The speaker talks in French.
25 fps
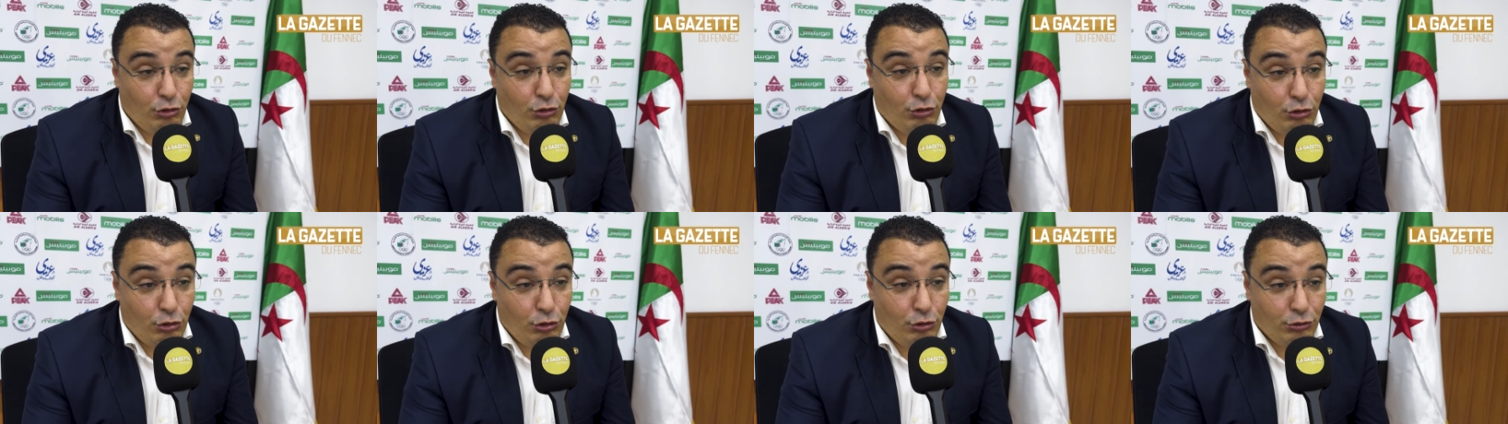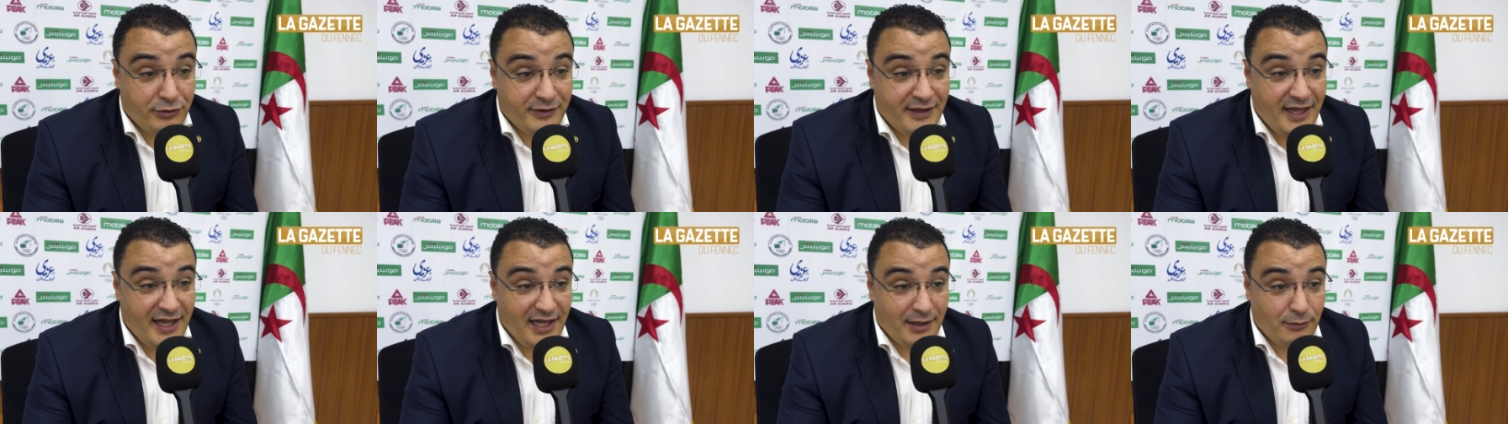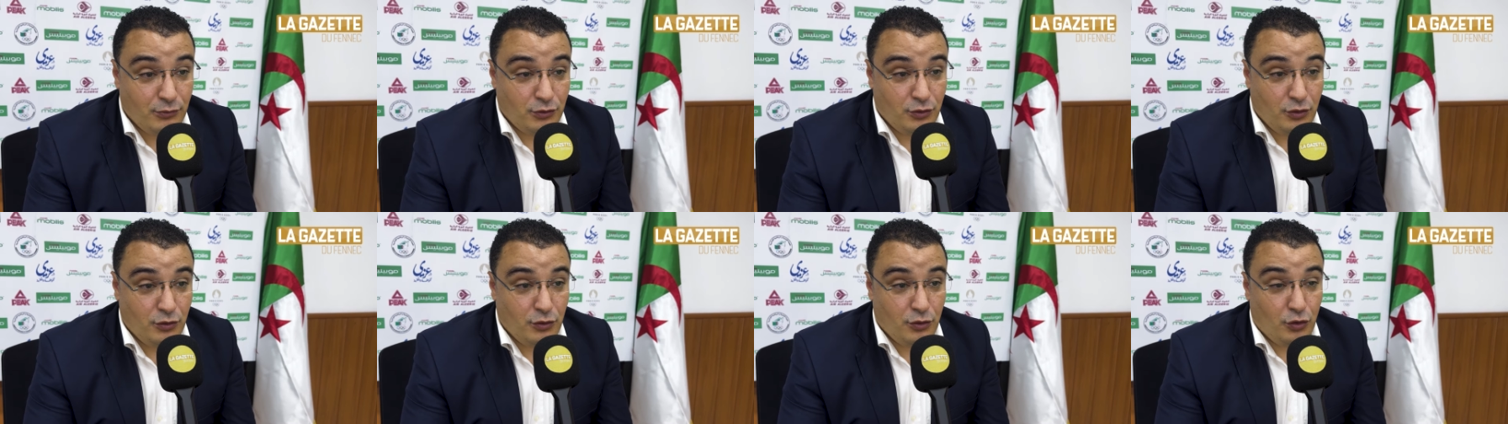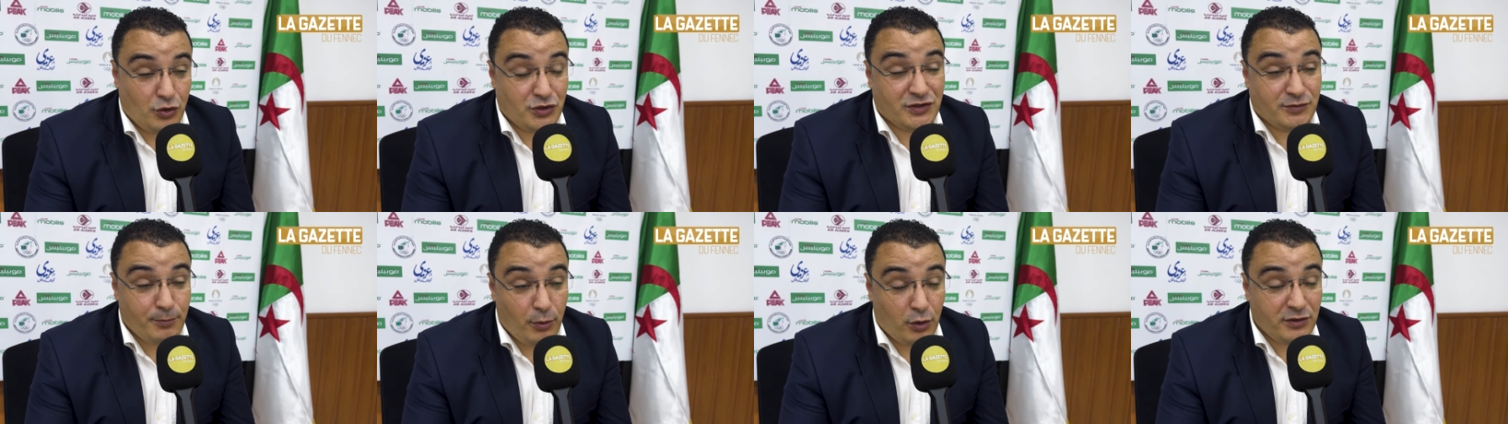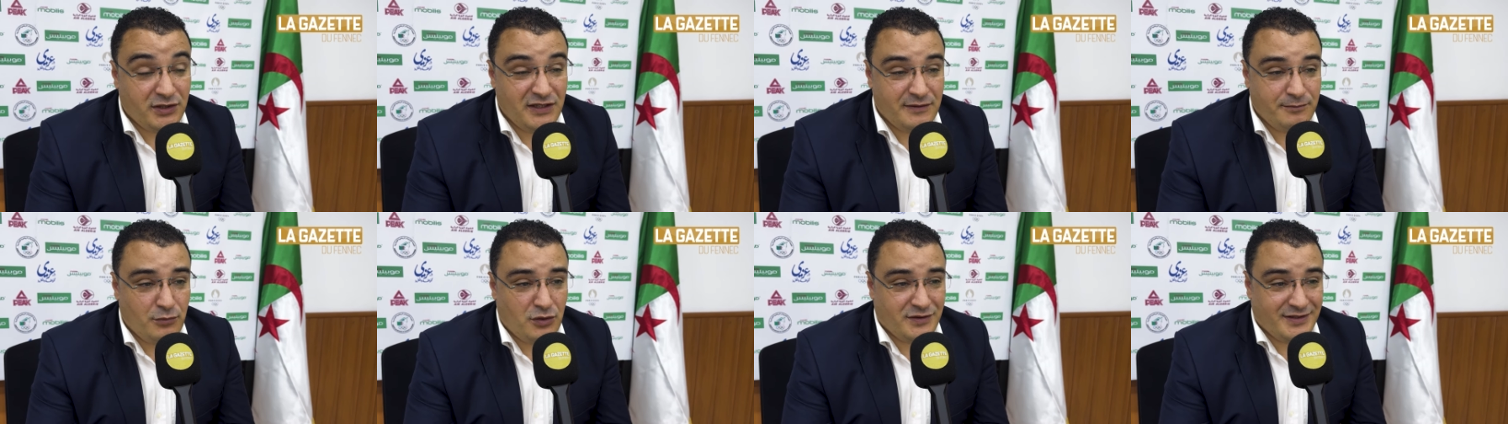en, termes de
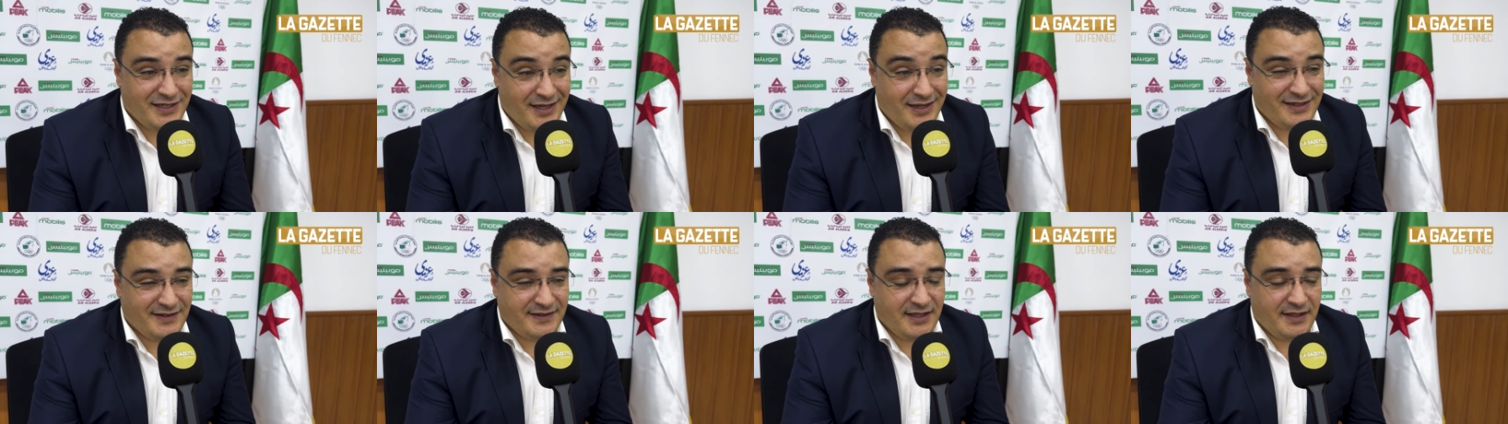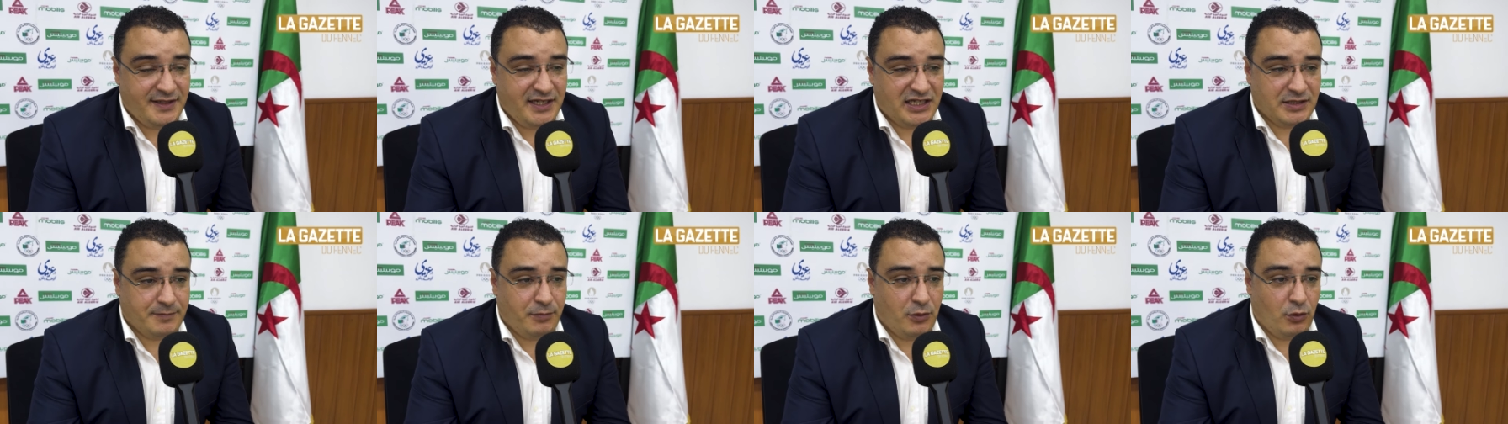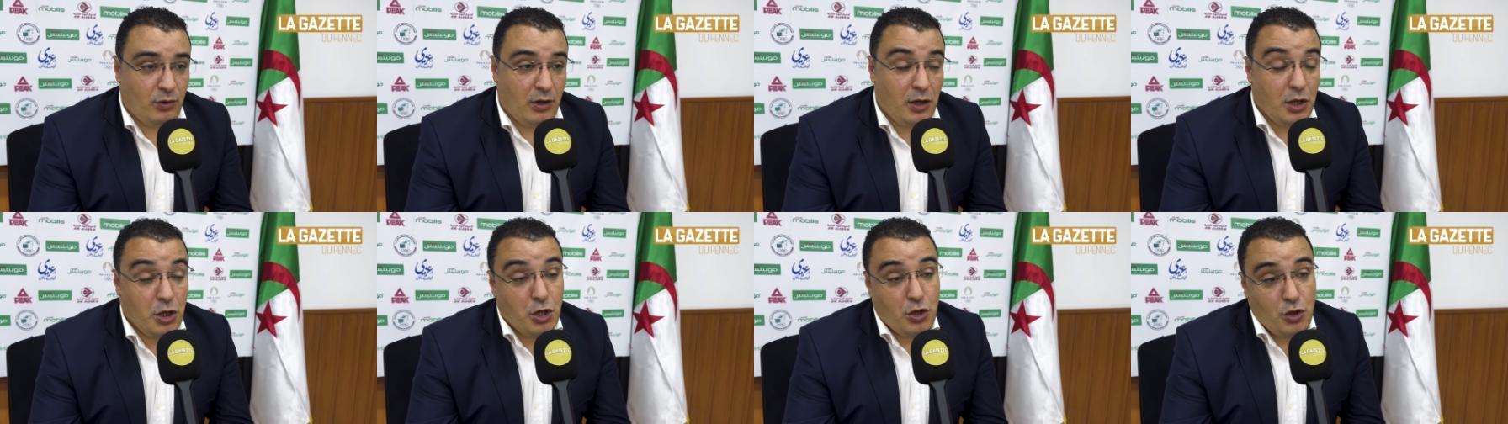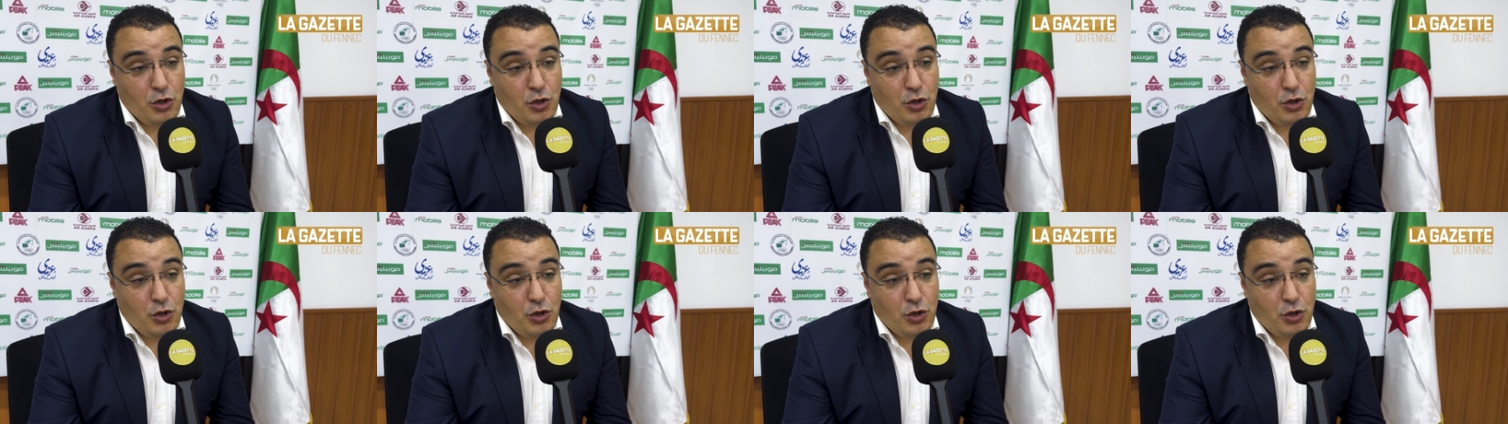sportivement, ça reste un exploit.